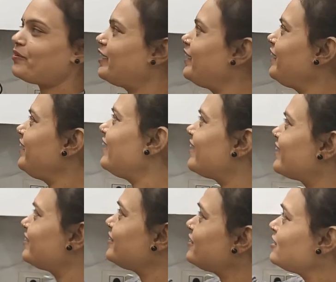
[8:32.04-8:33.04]
रहे हैं फ्रेंड
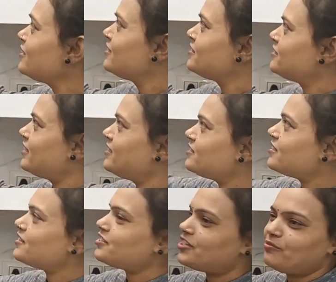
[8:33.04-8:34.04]
ये एक
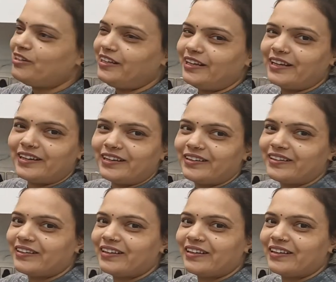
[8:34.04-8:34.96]
सेंसर चिमनी है